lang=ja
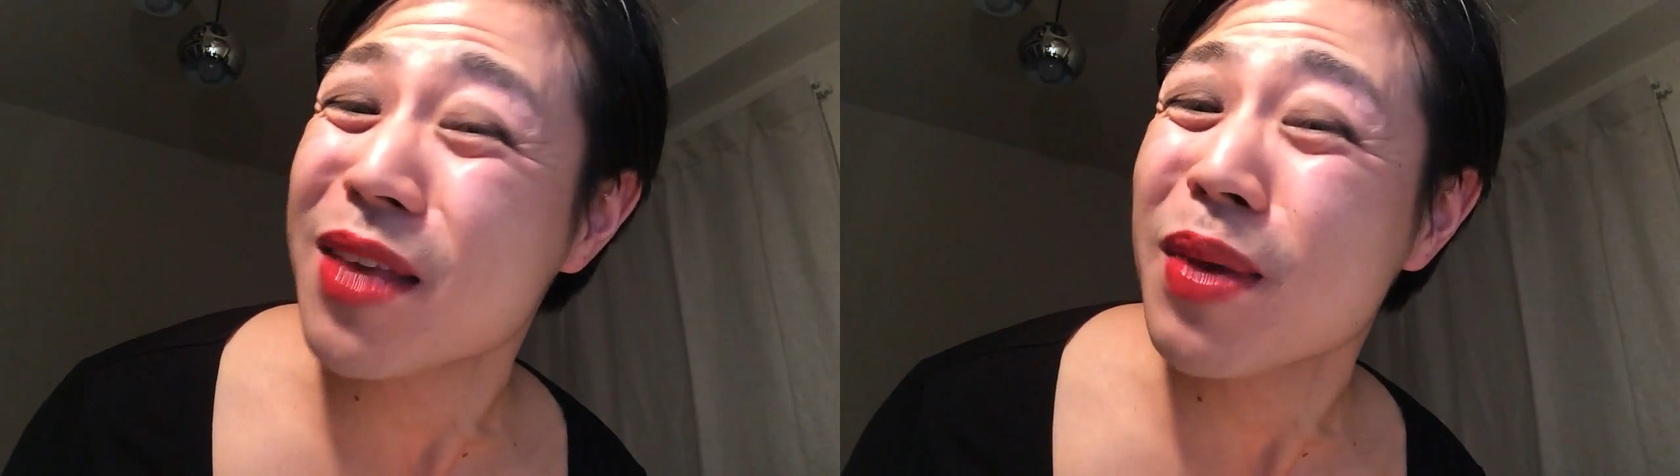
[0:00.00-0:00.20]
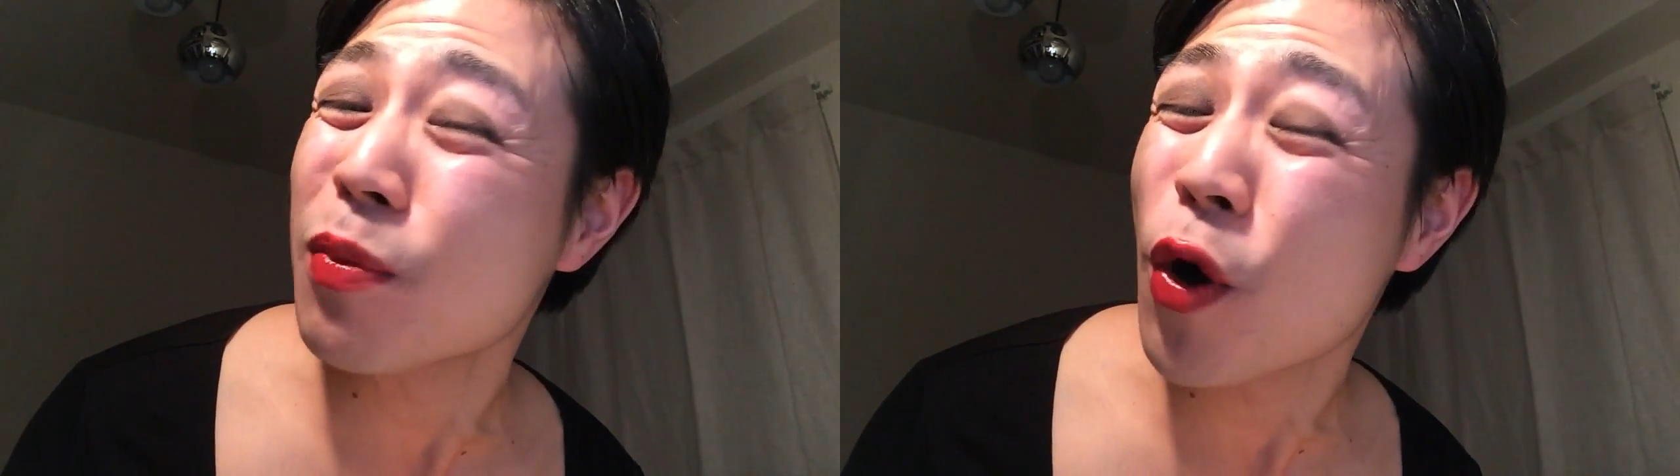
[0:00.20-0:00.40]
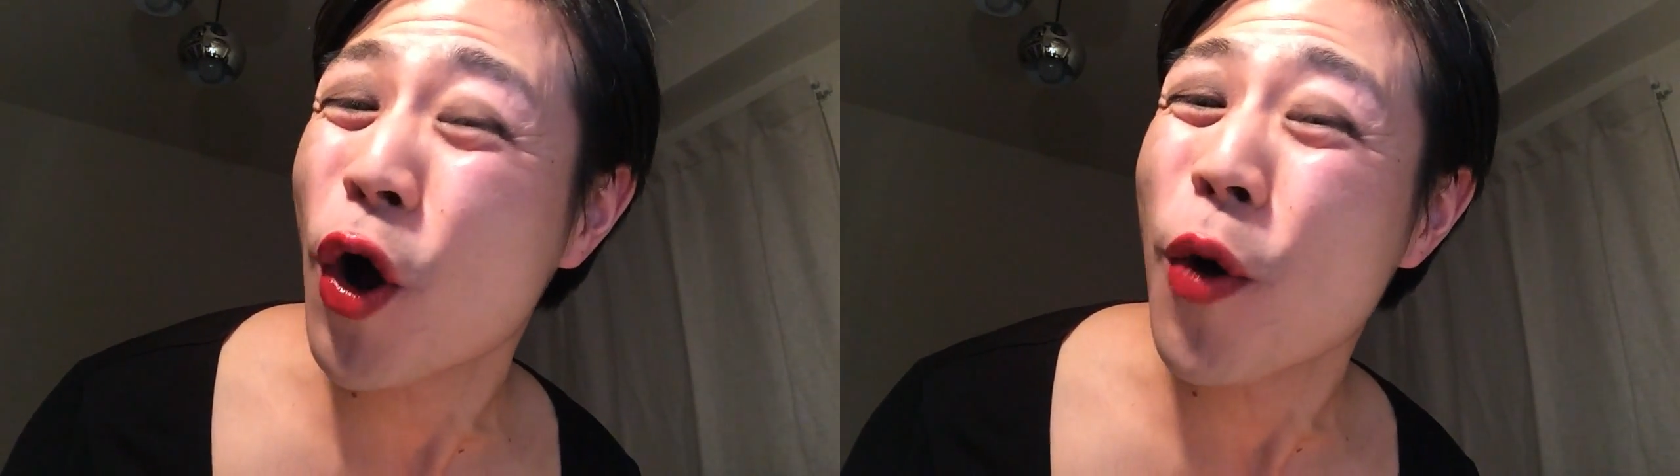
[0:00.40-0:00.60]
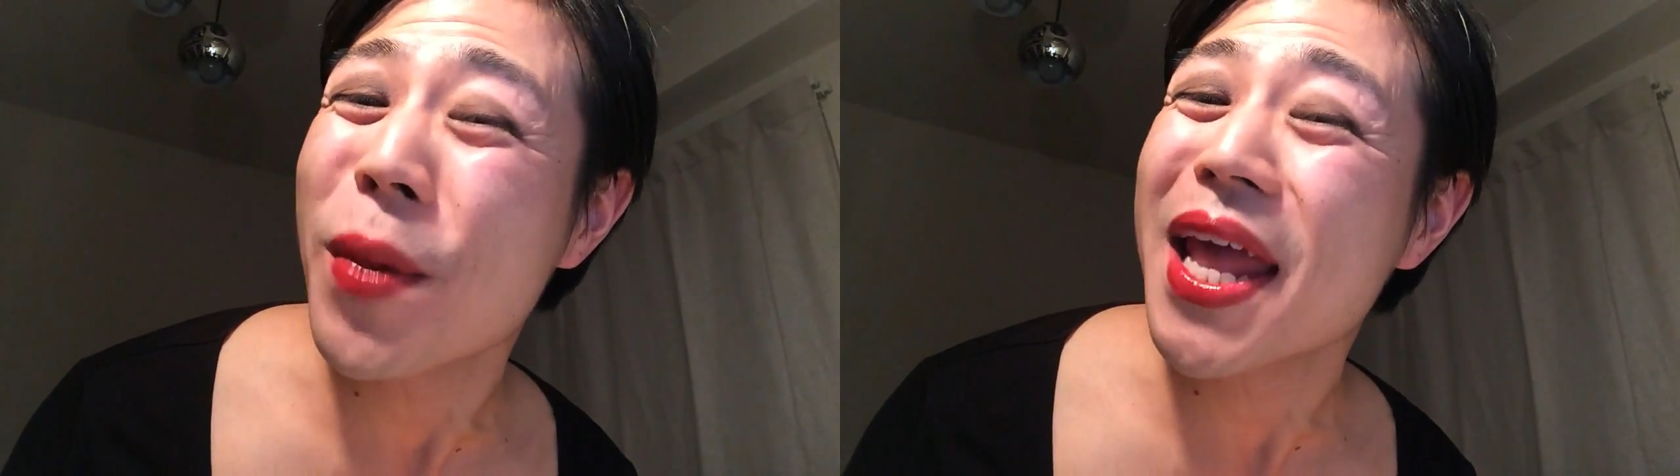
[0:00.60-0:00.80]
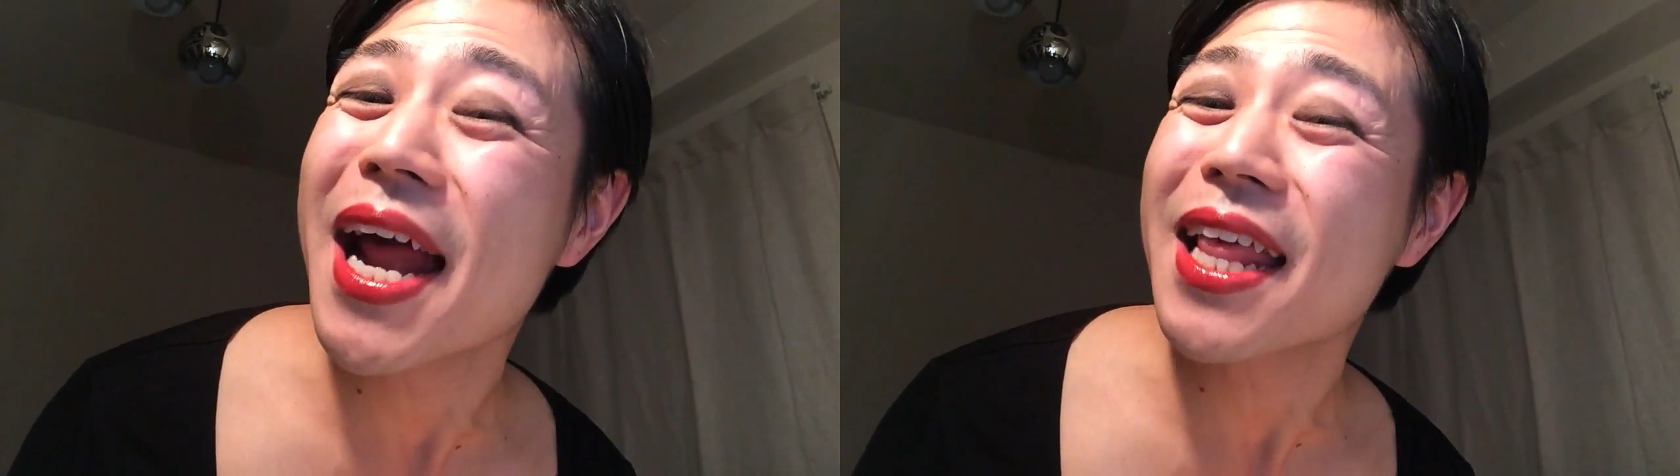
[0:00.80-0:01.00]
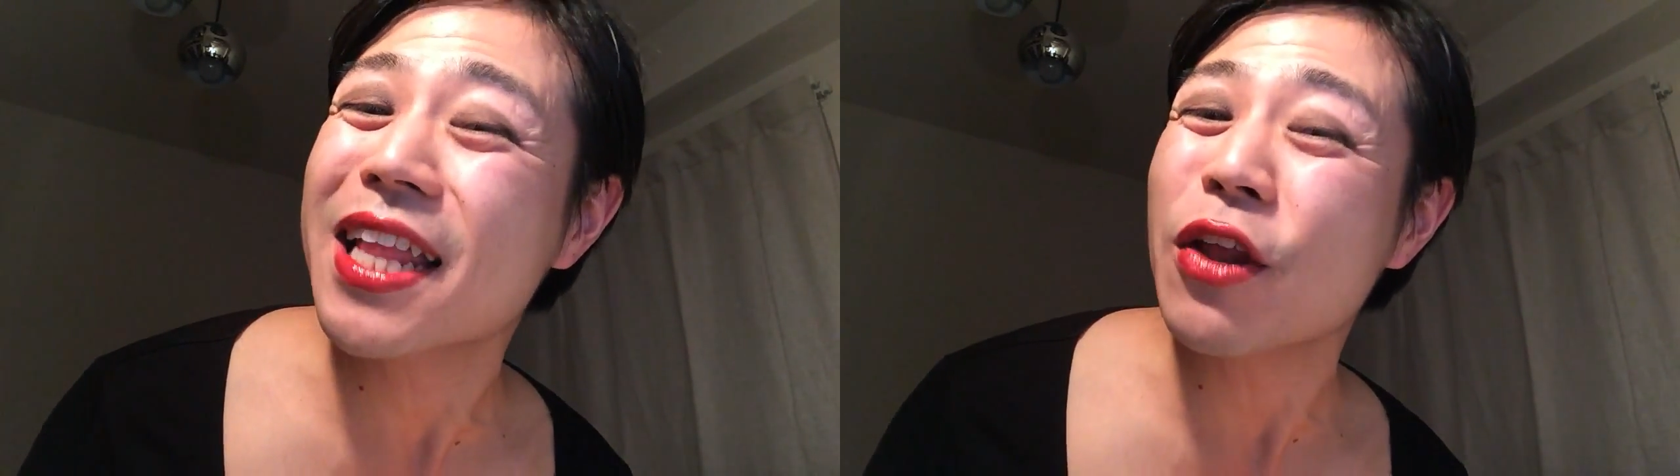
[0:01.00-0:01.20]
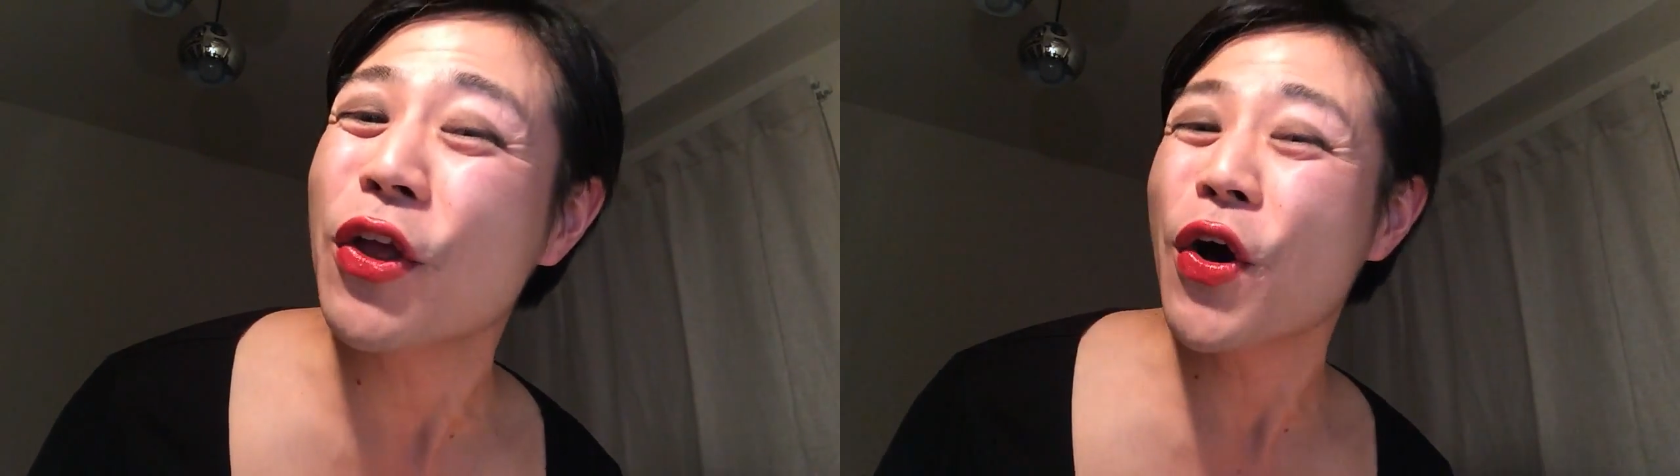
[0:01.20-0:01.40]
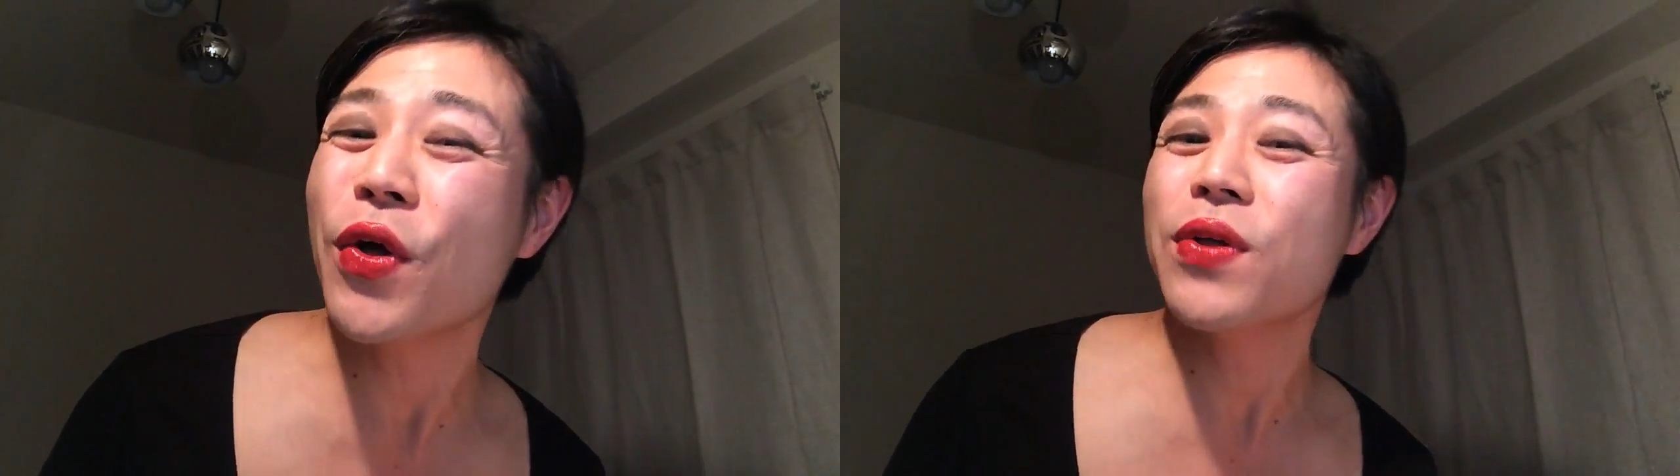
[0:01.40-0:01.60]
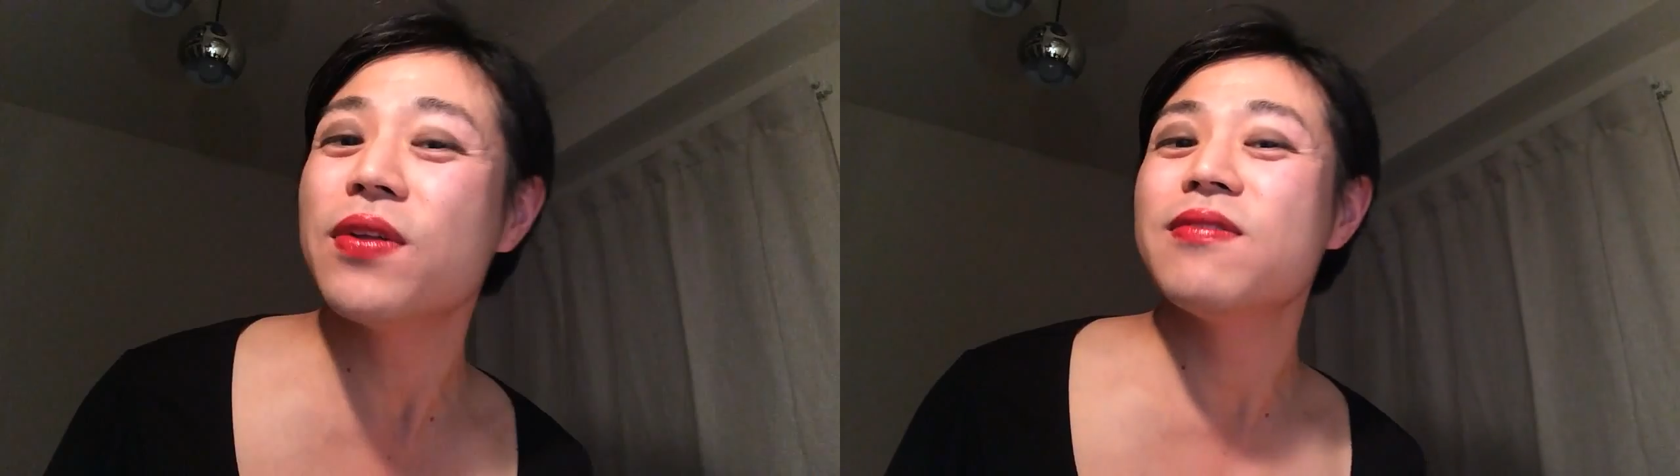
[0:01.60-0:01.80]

意味も込められてるのよ